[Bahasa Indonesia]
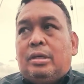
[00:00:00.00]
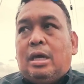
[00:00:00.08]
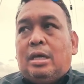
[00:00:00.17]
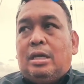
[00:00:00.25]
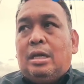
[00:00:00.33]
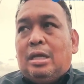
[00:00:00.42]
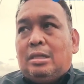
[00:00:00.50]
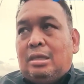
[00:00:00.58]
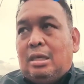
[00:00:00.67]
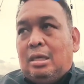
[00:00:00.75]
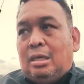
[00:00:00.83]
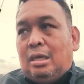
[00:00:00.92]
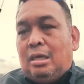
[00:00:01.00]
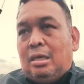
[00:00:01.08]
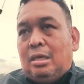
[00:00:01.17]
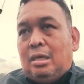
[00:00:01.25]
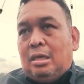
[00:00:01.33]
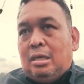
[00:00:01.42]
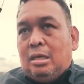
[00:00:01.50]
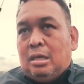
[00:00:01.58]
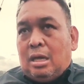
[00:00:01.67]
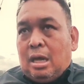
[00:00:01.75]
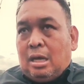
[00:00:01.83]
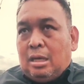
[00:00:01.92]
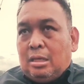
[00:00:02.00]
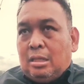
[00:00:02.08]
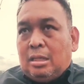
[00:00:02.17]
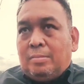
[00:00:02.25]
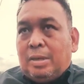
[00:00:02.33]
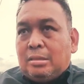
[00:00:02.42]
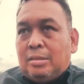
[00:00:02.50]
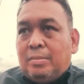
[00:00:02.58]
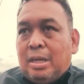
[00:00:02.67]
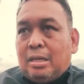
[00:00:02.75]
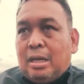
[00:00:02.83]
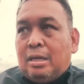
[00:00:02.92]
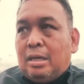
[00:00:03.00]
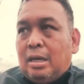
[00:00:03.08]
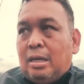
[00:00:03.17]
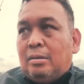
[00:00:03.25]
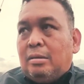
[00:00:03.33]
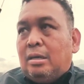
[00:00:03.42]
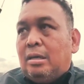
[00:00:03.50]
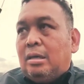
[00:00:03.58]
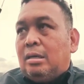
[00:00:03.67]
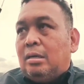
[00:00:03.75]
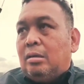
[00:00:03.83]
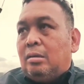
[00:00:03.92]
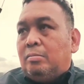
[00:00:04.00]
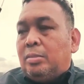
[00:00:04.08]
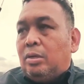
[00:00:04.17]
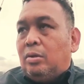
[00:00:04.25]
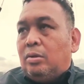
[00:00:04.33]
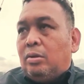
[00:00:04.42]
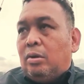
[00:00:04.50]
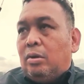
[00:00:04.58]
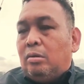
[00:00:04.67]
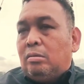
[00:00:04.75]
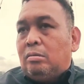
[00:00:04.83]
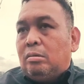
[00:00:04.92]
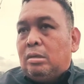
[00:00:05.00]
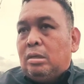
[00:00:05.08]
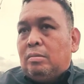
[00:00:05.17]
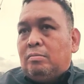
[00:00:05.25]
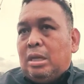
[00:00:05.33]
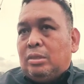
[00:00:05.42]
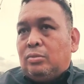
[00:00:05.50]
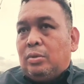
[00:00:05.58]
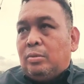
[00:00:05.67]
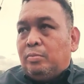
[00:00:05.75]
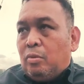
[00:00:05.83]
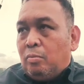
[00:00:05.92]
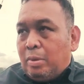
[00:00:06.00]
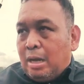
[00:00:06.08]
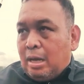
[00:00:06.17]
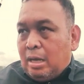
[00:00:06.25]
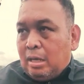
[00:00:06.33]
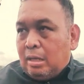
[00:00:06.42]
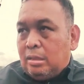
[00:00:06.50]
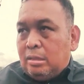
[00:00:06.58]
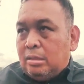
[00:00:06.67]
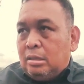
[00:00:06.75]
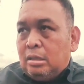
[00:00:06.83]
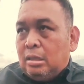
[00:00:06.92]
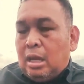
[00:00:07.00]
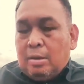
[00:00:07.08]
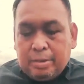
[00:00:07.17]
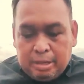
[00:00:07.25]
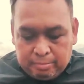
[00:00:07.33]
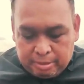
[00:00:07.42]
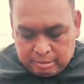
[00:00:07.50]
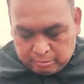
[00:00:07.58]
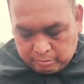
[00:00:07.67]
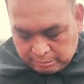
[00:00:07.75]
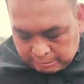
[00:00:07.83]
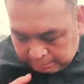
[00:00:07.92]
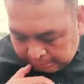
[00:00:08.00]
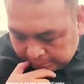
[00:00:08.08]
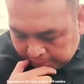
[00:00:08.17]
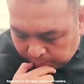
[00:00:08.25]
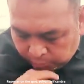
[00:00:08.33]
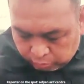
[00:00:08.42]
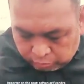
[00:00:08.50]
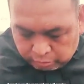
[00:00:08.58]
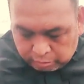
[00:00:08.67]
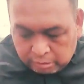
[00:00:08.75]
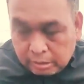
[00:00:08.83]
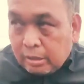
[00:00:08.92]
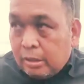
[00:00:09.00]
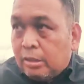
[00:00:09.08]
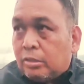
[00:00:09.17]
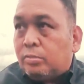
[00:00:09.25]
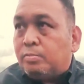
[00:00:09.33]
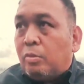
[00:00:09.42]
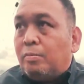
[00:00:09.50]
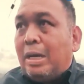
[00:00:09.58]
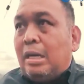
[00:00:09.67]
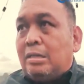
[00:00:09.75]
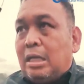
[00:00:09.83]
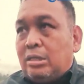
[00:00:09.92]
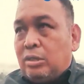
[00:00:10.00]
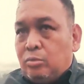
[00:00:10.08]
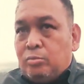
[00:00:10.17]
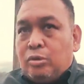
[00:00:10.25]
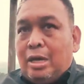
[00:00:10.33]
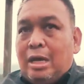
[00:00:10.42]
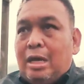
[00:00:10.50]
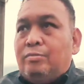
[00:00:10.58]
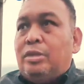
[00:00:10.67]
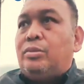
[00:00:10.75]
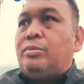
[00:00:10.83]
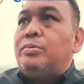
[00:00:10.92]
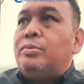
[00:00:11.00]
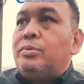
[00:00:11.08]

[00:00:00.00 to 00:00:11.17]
Nah ini nanti akan kita maksimalkan dengan uh, mendorong bantuan pompa apa namanya itu sumur kompensasi sumur dalam itu.